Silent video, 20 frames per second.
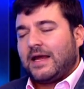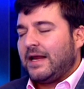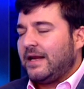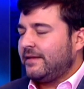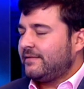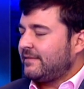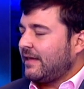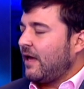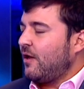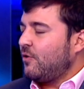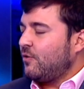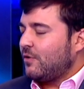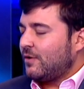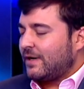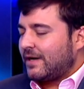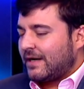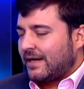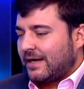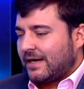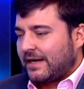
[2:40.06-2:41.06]
el Estado
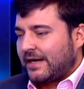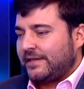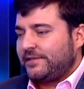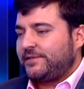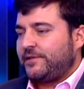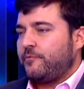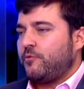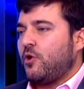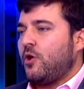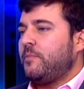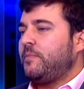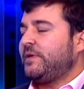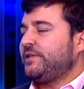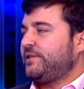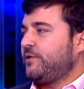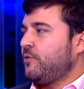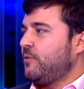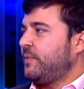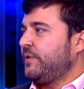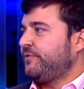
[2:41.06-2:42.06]
recibió el
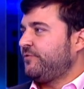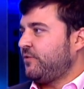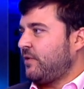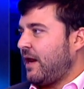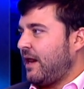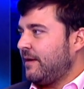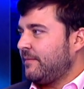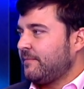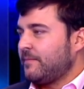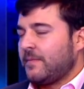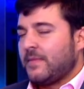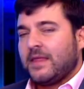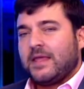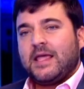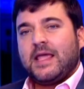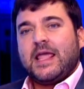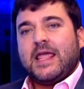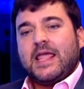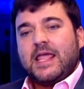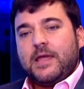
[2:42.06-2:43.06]
pasivo pensional
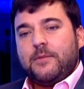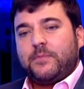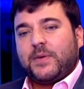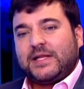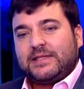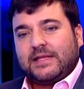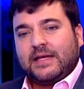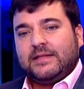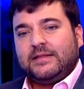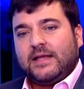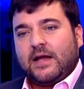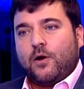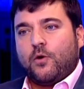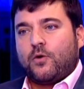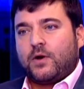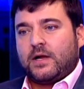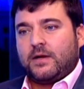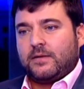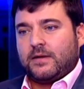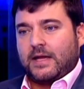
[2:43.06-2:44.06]
y pretende
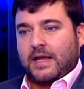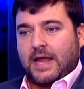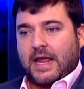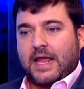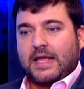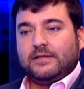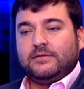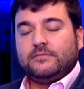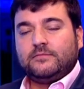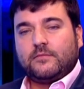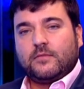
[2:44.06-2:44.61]
ahora, en